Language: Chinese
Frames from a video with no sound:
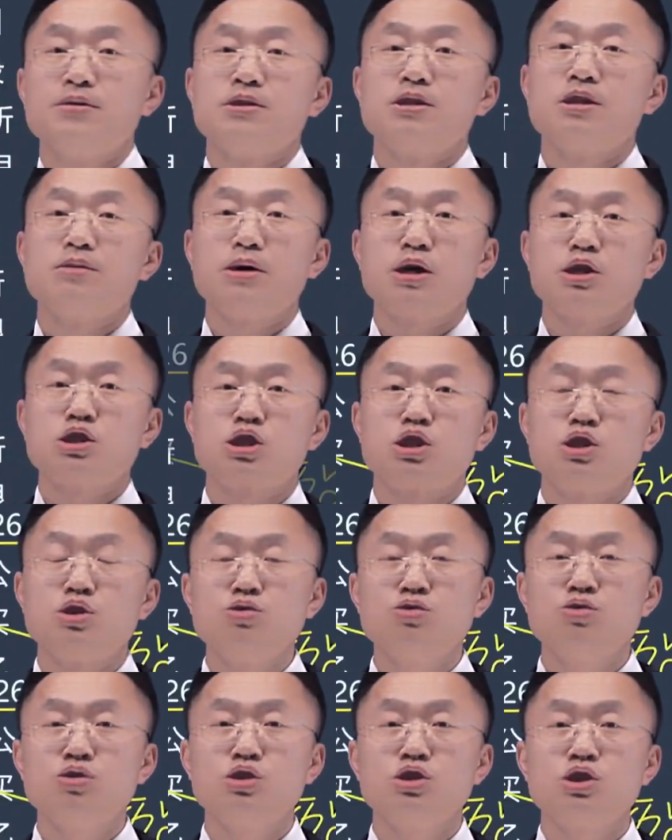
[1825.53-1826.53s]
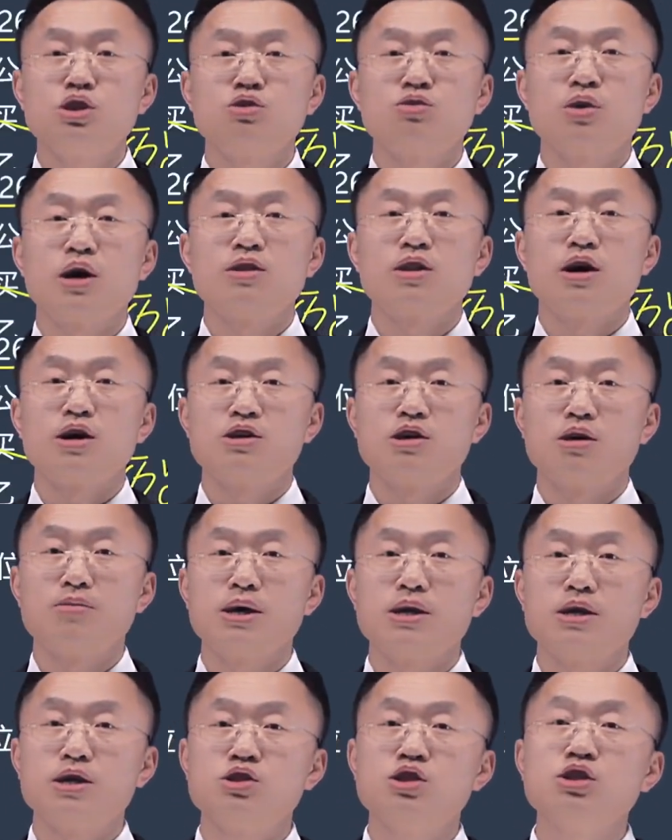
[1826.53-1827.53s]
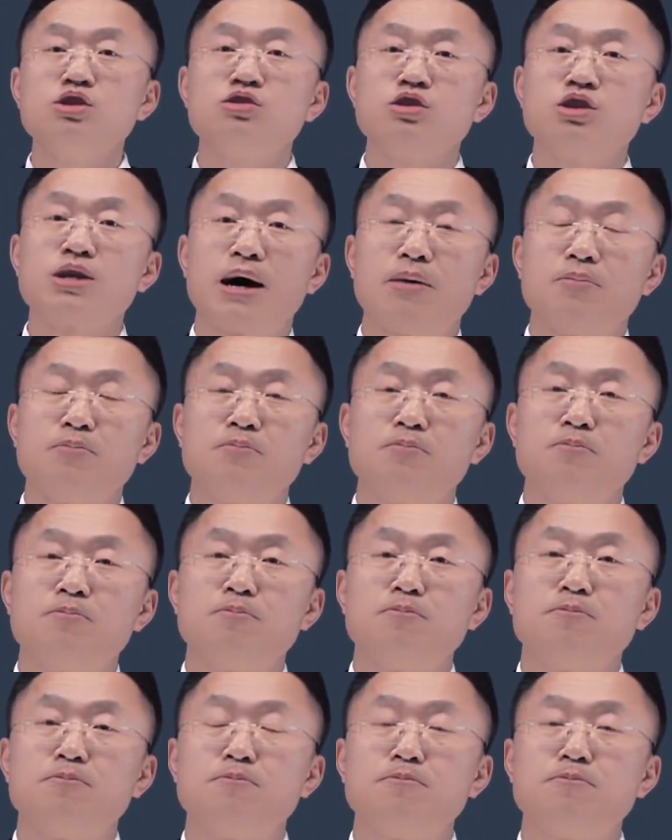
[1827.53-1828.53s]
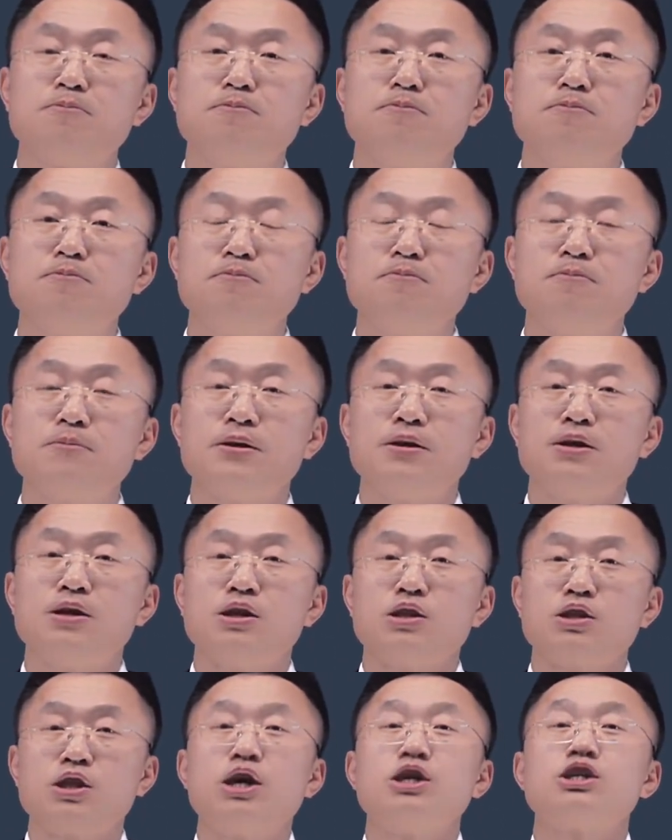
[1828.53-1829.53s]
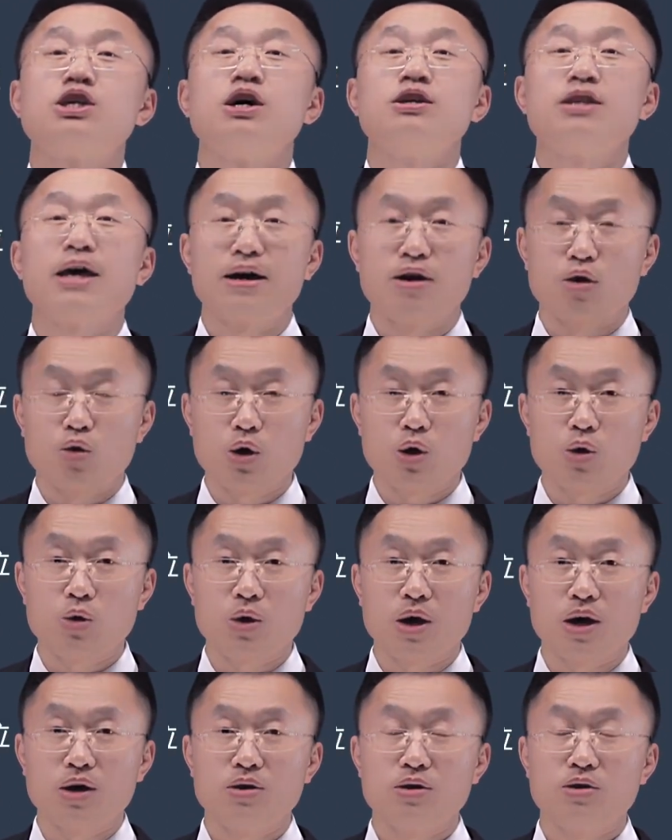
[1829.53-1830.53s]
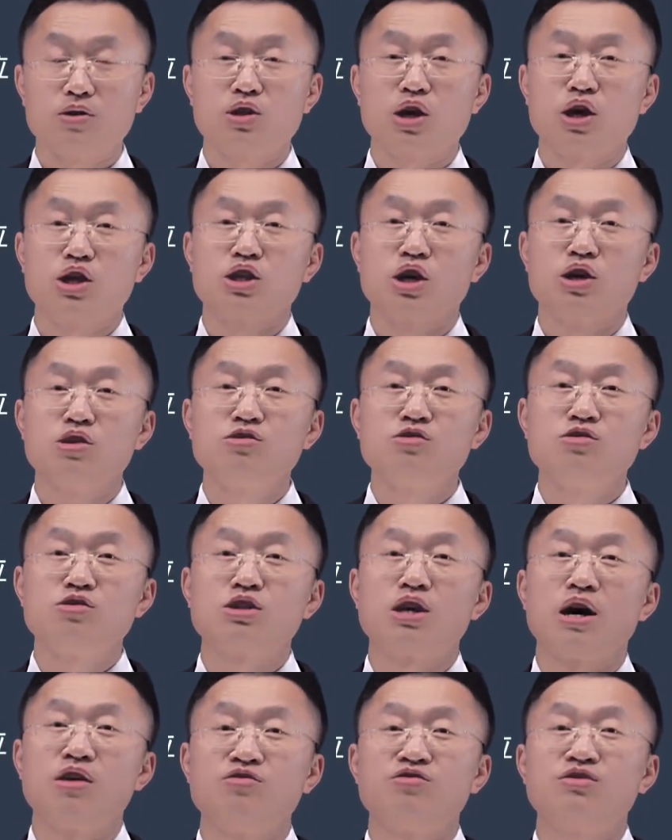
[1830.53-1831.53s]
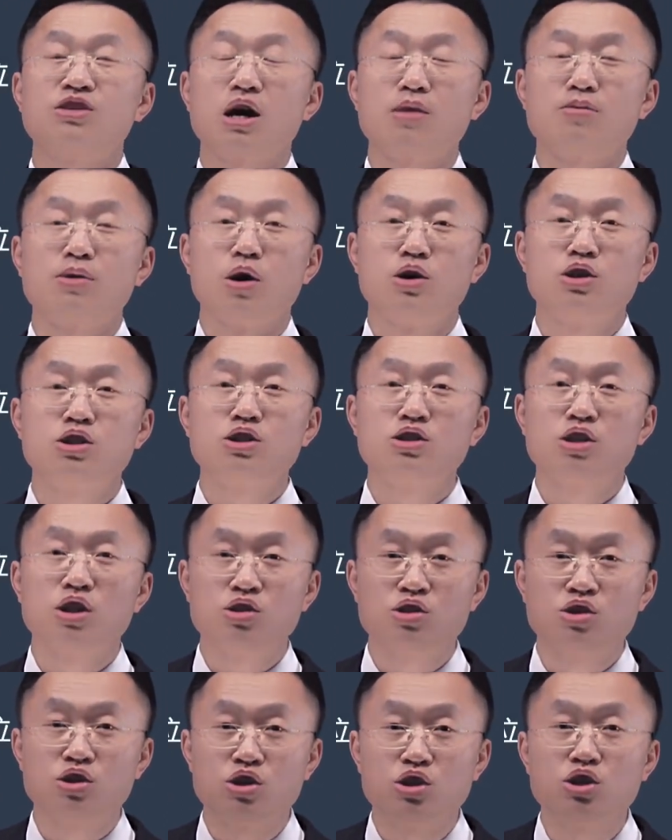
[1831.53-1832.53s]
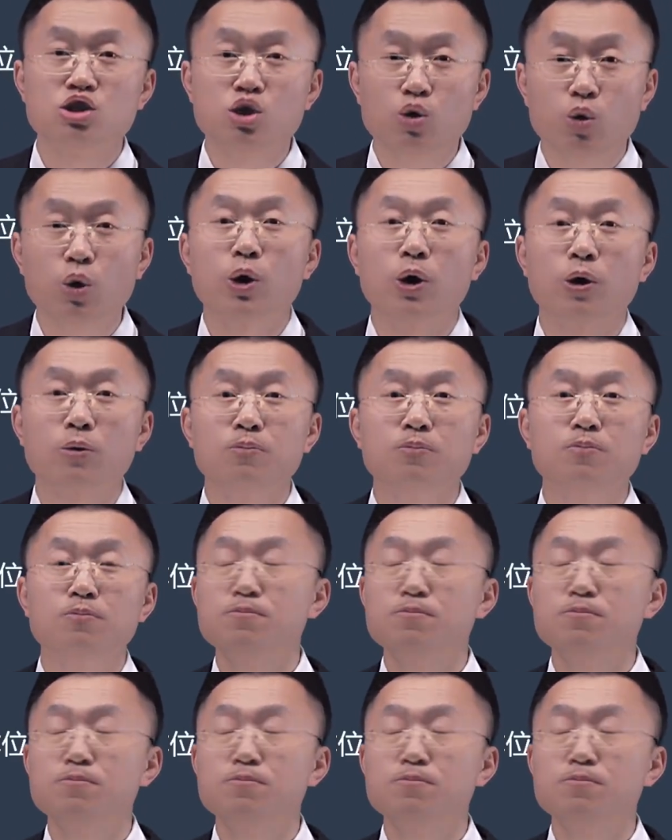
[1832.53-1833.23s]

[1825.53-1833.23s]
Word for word: 那么持续计算的可辨认净资产。得乘哪个汇率啊？得乘资产负债表日的即期汇率。